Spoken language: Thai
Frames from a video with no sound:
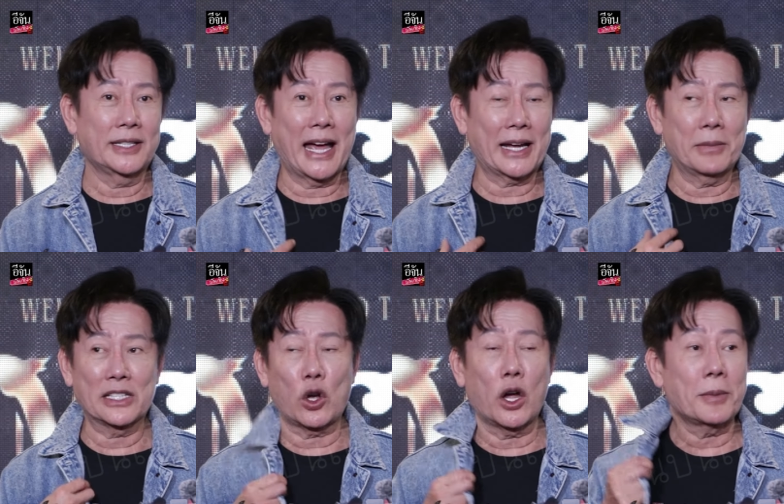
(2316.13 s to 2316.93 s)
อยากมา
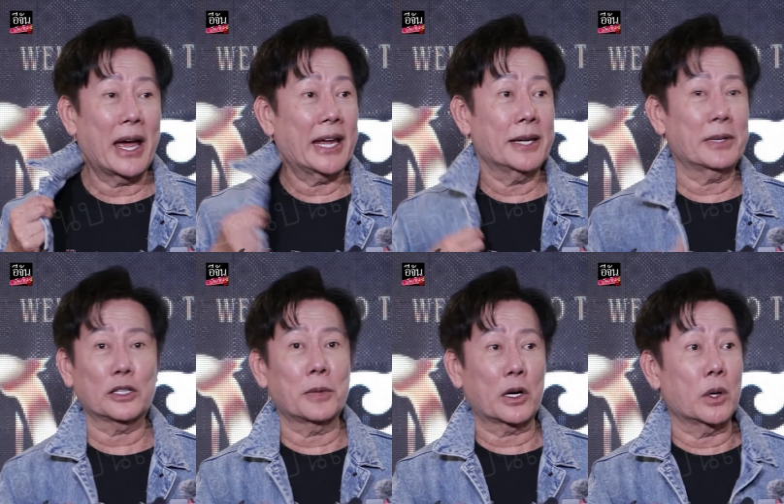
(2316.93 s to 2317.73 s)
จอยไหมไม่
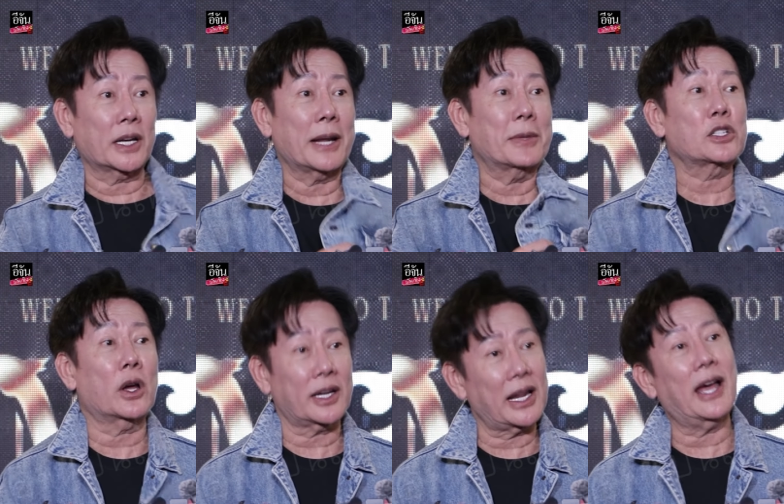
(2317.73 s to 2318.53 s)
ต้องประกวดก็ได้มาจอ
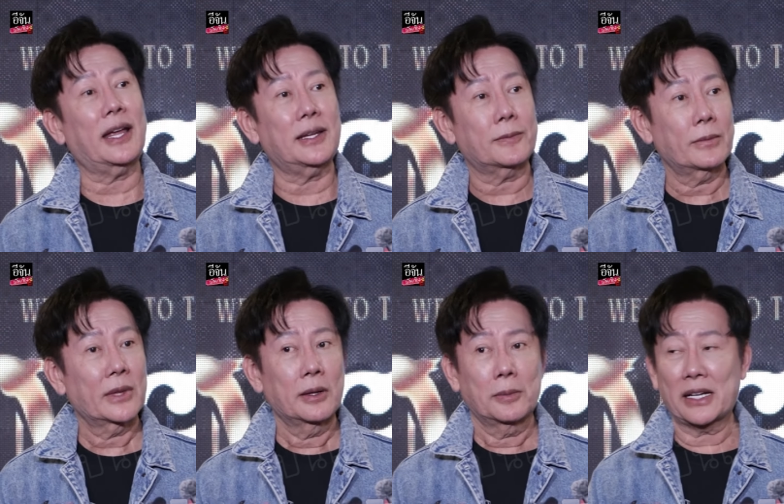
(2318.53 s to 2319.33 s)
ยก็ได้
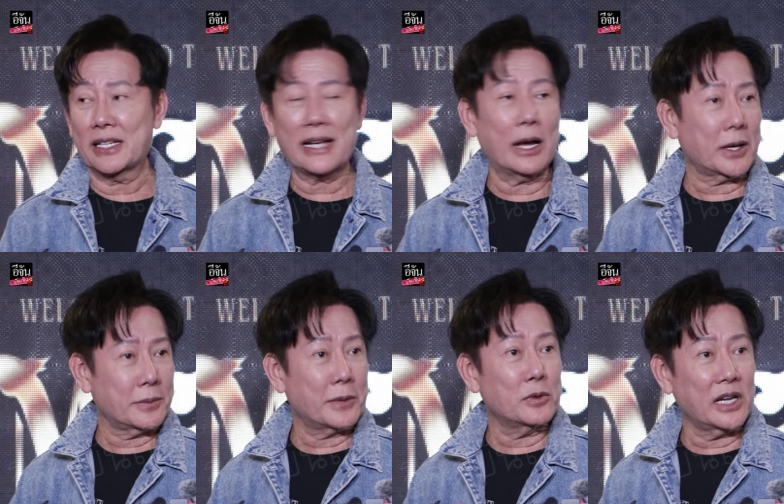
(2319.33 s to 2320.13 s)
มากินข้าวกัน
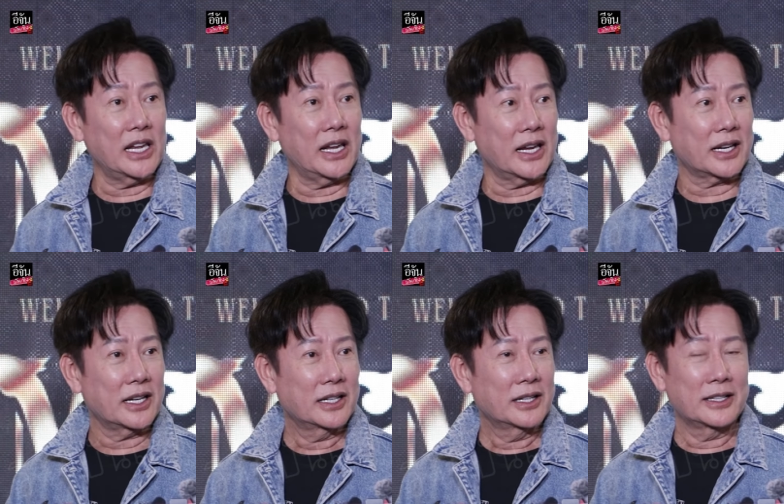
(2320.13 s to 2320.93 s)
ไหมพรุ่งนี้
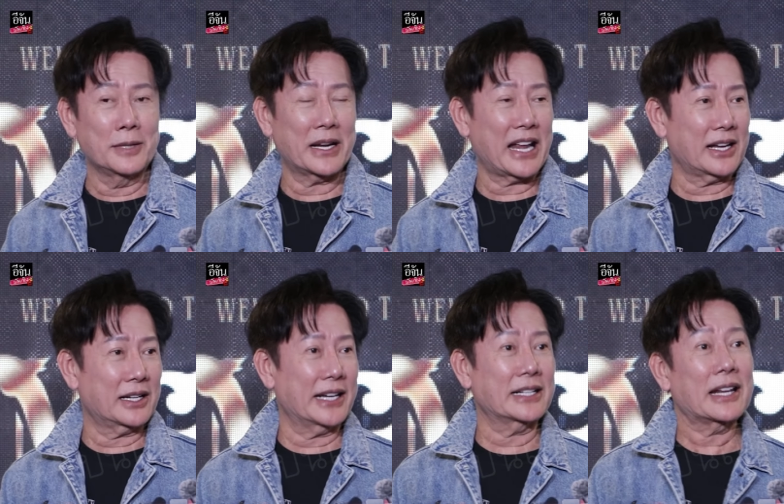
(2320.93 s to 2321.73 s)
หรือมานั่ง
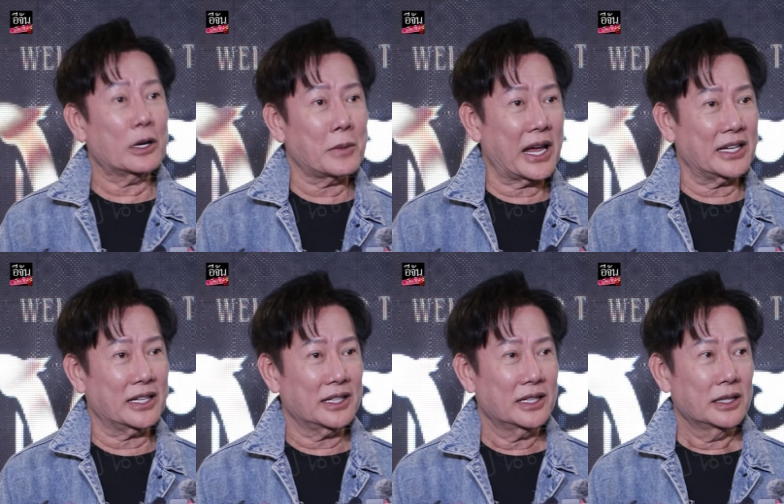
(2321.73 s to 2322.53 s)
เล่นกับเราไหม
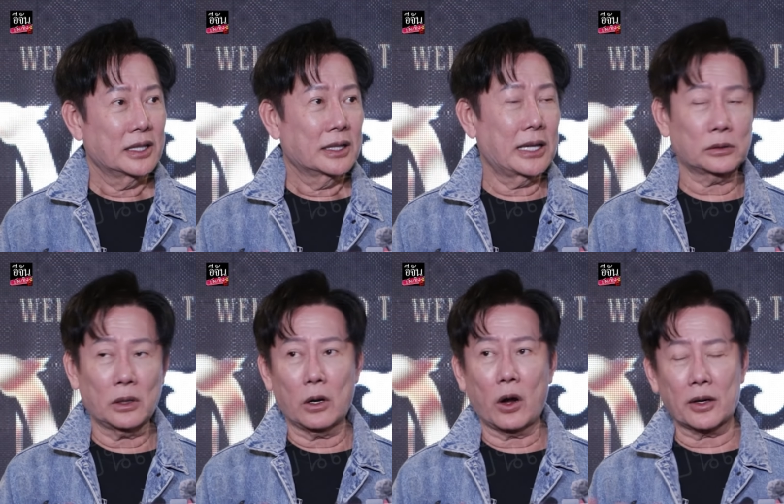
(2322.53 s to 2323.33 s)
เราต้
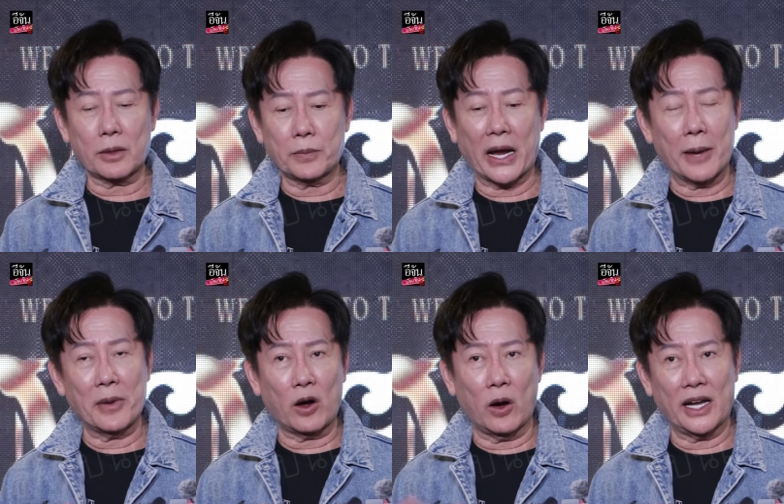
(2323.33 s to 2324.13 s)
องคอยประคับป
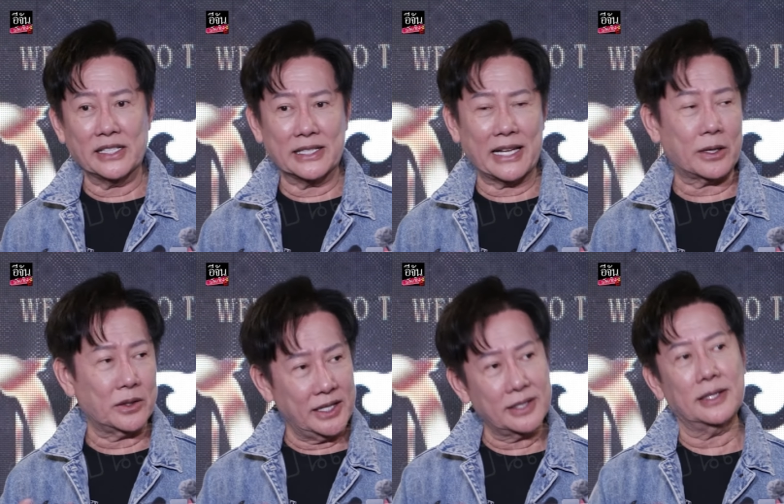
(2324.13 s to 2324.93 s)
ระคองให้จิตใจเขา
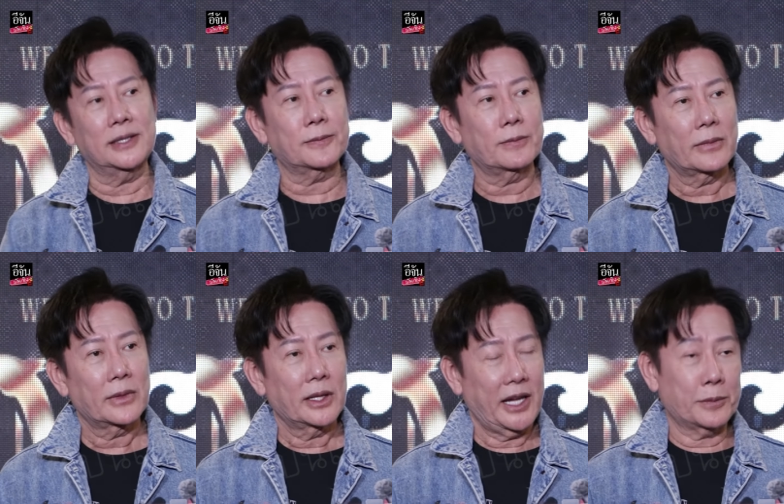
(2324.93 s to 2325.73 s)
ดีขึ้น
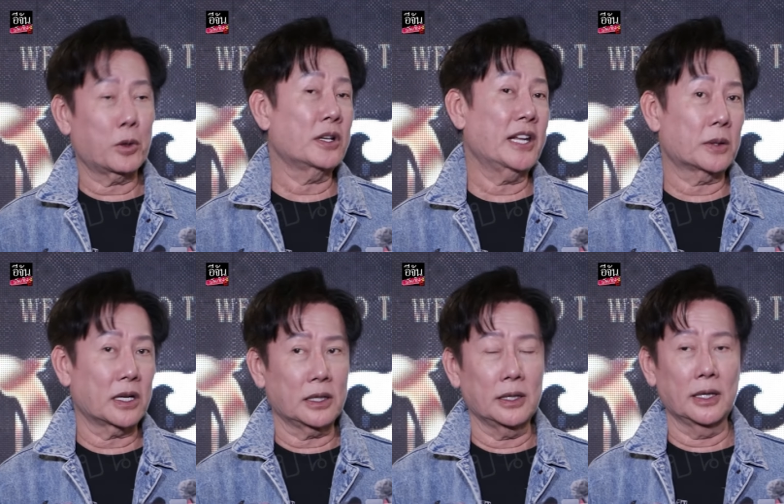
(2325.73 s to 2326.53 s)
เหตุผลเดียวก็
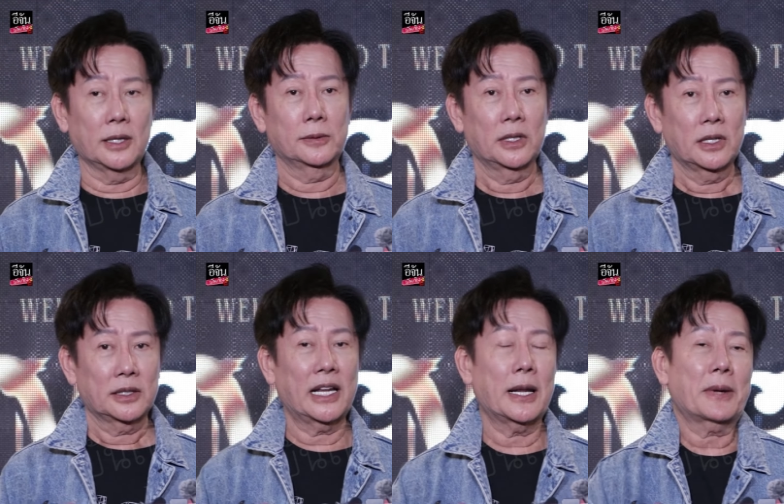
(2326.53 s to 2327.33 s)
คือ
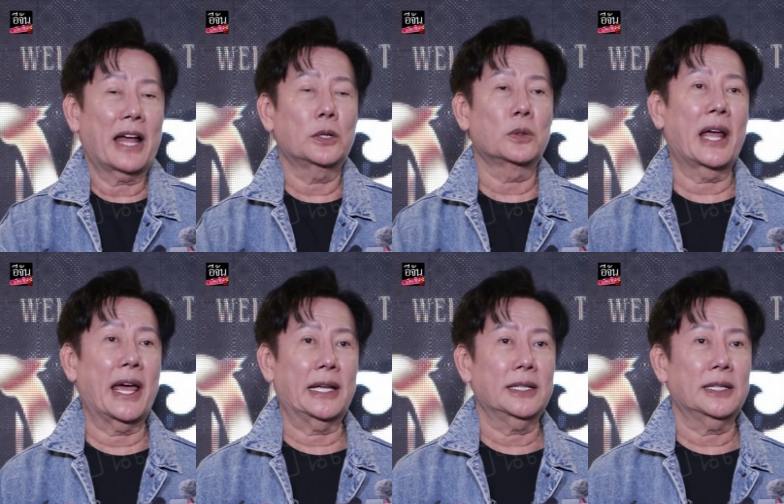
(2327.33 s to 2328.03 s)
ได้รับการดูแล